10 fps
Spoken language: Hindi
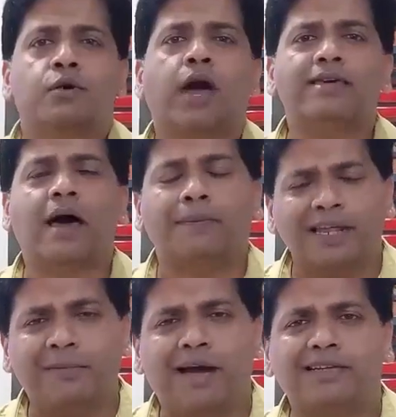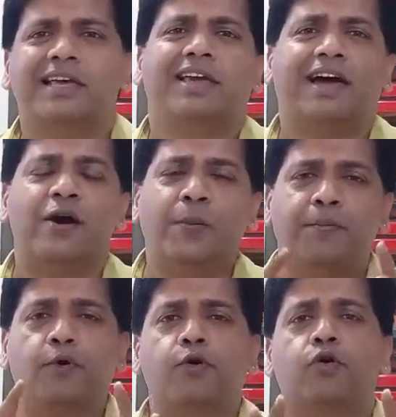सो गाइस आपके लिए मैं आज लेके आया
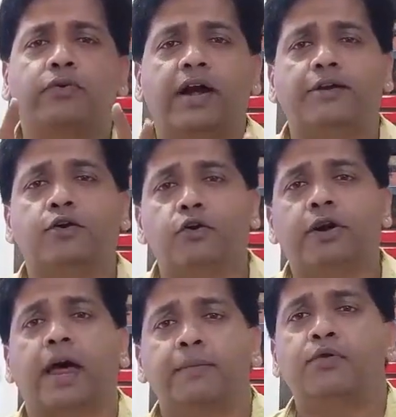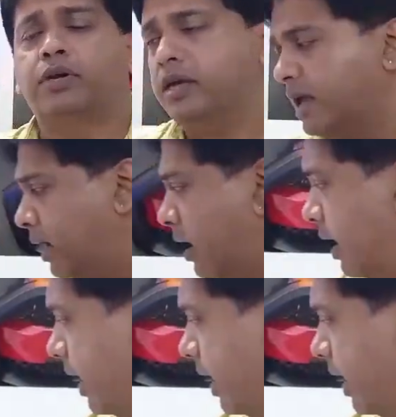हूँ पोलो वेंटो और एमयू की ये